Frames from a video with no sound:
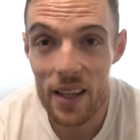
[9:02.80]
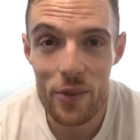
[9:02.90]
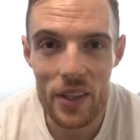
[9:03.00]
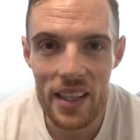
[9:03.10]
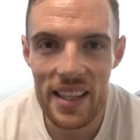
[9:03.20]

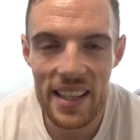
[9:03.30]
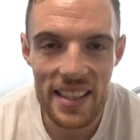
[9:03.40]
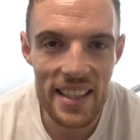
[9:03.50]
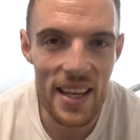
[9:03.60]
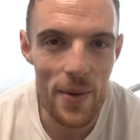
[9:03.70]
Hälfte
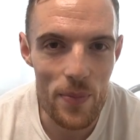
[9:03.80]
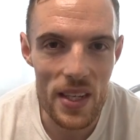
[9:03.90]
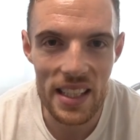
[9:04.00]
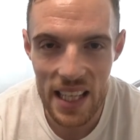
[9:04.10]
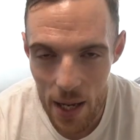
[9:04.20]
ähm,
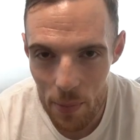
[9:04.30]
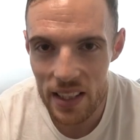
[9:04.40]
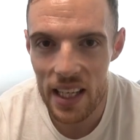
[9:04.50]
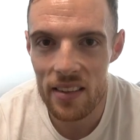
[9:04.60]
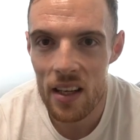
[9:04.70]
in die
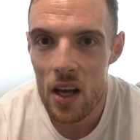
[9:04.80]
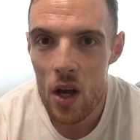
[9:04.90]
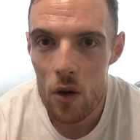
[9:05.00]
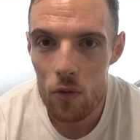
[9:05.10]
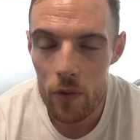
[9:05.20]
Heimat geht,
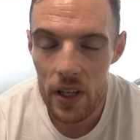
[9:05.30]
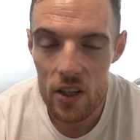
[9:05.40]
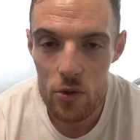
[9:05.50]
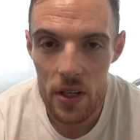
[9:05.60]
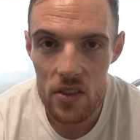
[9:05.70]
wo wir
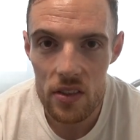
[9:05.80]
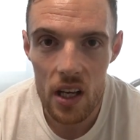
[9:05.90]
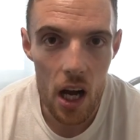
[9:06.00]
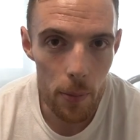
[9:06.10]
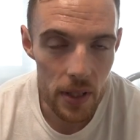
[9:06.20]

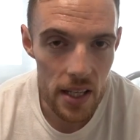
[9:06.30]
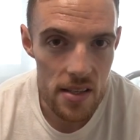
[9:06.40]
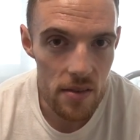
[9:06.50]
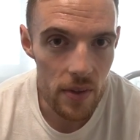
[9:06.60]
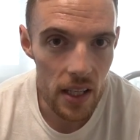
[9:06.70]
entsprechend
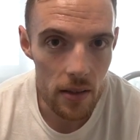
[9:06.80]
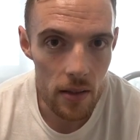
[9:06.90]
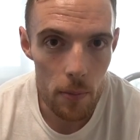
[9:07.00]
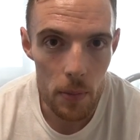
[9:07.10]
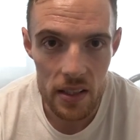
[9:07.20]
Abendessen
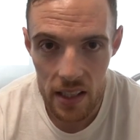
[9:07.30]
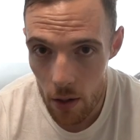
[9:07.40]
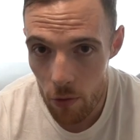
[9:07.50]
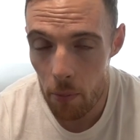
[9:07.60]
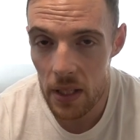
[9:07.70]
werden mit
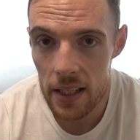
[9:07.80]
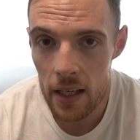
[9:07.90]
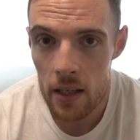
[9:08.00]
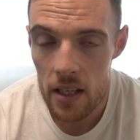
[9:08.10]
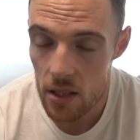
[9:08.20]
ihrer
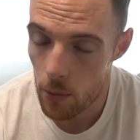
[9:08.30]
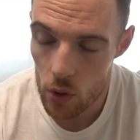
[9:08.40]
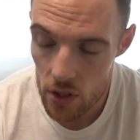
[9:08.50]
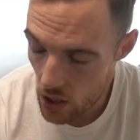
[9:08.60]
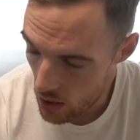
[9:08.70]
Familie. Ich habe
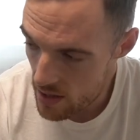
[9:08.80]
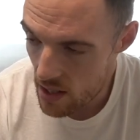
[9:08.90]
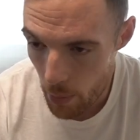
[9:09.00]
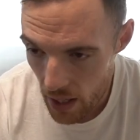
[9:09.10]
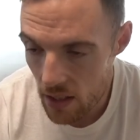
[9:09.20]
natürlich alles
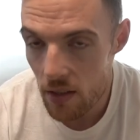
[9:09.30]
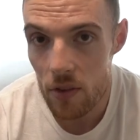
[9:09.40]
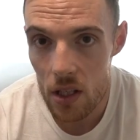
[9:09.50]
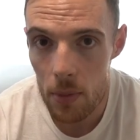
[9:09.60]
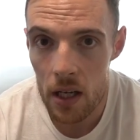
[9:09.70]
dabei,
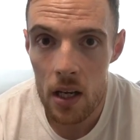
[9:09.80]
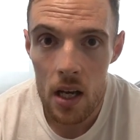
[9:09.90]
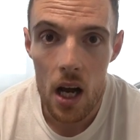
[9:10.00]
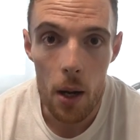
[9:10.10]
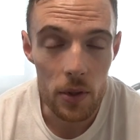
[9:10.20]
wie immer
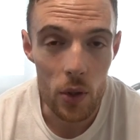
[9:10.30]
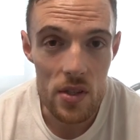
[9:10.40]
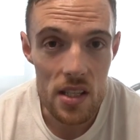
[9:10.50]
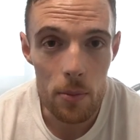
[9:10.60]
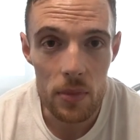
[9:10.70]
aber
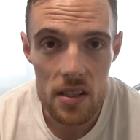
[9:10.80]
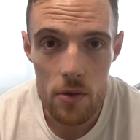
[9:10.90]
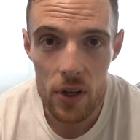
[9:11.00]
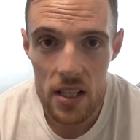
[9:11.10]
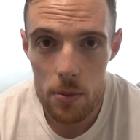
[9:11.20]
trotzdem diese
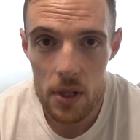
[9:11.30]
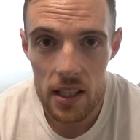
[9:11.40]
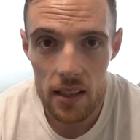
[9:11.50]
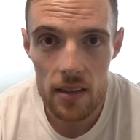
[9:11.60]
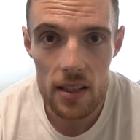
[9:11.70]

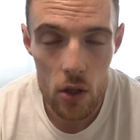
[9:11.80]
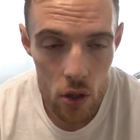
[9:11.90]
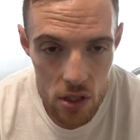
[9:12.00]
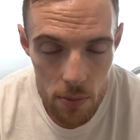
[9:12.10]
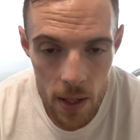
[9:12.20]
Flexibilität, die
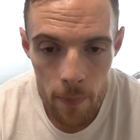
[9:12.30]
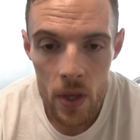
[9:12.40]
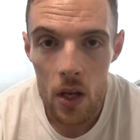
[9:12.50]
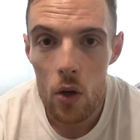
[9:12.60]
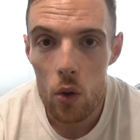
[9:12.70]
gönne ich mir
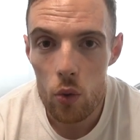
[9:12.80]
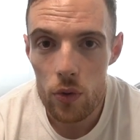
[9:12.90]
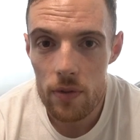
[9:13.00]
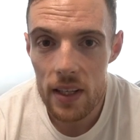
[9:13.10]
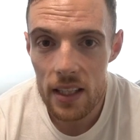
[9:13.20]

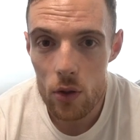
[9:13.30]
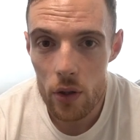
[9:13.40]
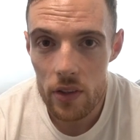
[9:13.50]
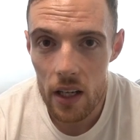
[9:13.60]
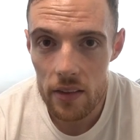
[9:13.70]
und werde
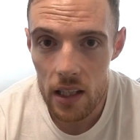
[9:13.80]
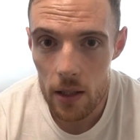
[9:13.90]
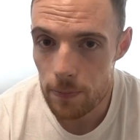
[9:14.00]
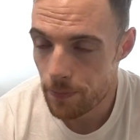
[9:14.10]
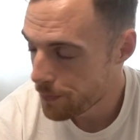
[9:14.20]
dort halt
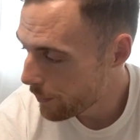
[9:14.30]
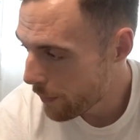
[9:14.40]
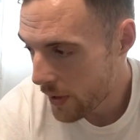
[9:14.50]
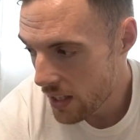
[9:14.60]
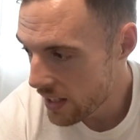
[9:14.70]
ja
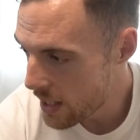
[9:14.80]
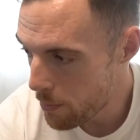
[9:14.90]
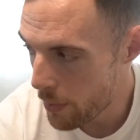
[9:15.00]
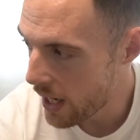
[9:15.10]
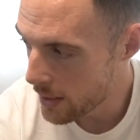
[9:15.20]

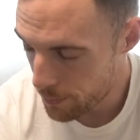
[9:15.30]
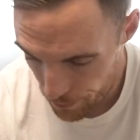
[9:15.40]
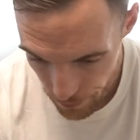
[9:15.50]
nebenbei